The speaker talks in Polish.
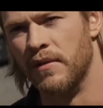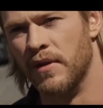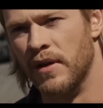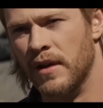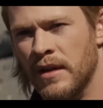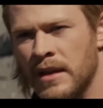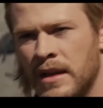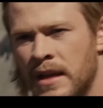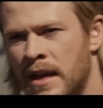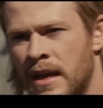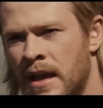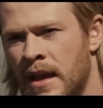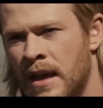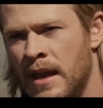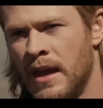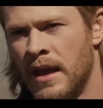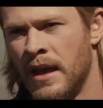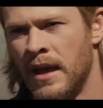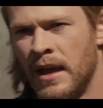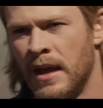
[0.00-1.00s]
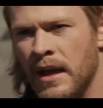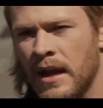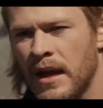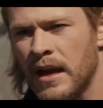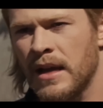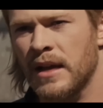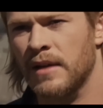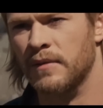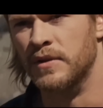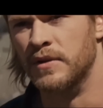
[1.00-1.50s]
W obecnych okolicznościach
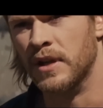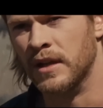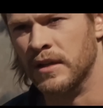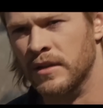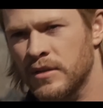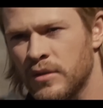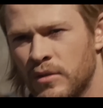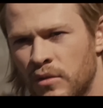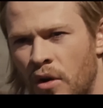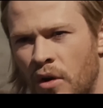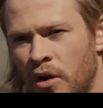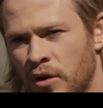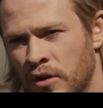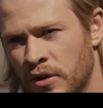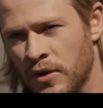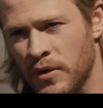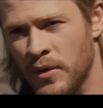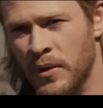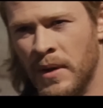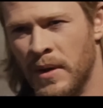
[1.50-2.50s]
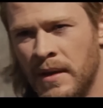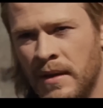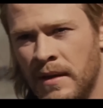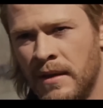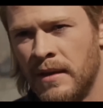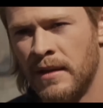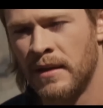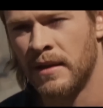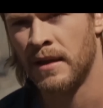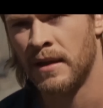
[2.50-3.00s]
zaczynam żałować, że jestem
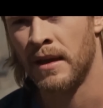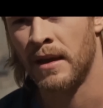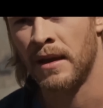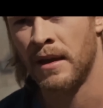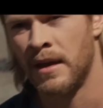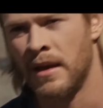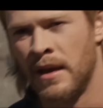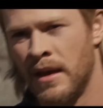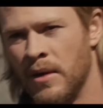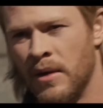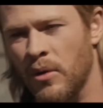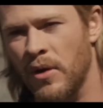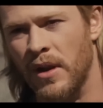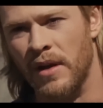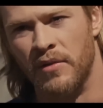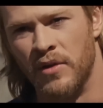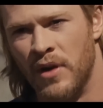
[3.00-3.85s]
wysokim, umieśnionym,